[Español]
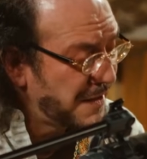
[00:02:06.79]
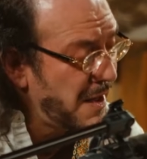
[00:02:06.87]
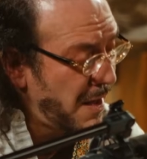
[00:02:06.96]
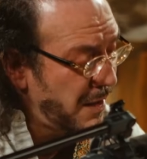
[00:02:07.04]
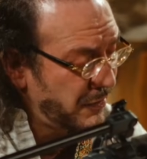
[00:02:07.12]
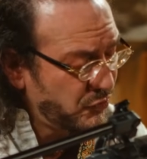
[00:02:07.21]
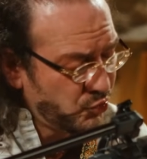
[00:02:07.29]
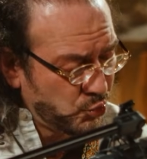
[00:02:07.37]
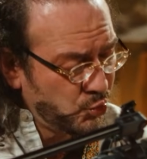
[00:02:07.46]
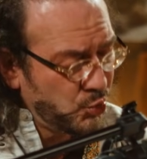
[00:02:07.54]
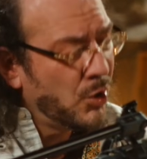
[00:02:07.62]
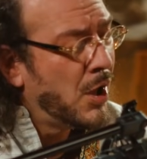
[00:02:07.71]
caso,
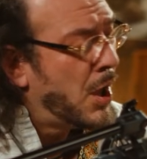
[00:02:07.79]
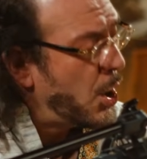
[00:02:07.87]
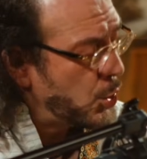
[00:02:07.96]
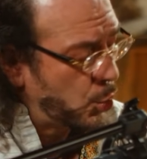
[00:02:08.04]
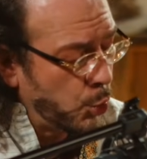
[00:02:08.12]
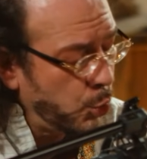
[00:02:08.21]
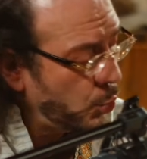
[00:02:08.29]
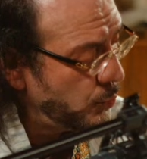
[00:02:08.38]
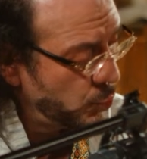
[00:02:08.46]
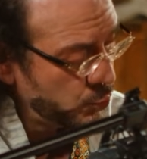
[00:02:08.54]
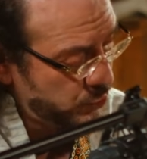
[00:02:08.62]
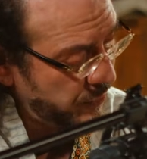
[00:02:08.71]

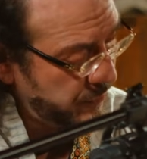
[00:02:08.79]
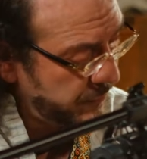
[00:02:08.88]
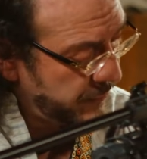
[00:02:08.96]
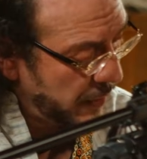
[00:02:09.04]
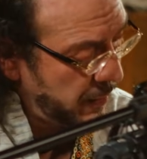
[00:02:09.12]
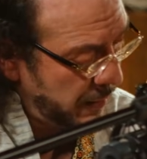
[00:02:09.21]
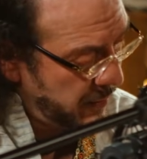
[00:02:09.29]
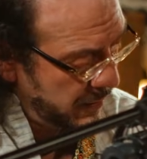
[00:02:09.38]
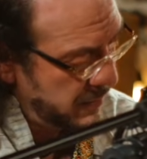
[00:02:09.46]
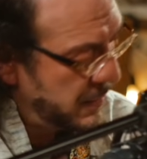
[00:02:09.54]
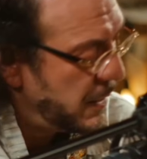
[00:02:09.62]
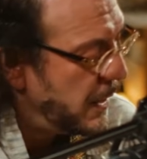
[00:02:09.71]
¿cómo te va?
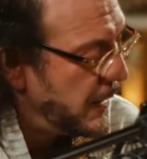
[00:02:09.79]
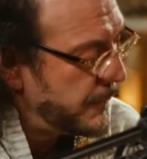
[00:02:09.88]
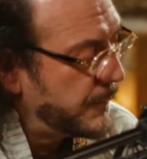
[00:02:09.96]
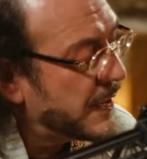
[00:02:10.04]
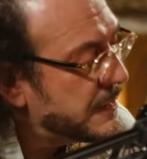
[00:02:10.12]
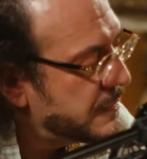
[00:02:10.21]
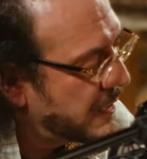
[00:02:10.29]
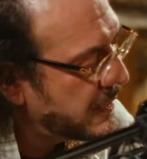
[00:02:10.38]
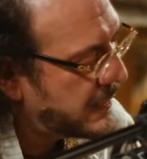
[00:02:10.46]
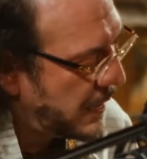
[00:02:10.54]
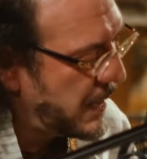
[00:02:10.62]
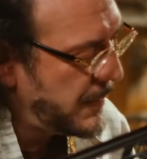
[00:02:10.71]
Ven,
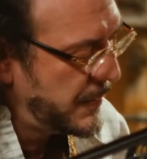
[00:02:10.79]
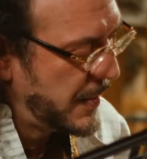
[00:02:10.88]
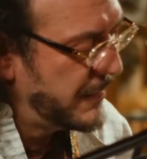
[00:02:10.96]
déjame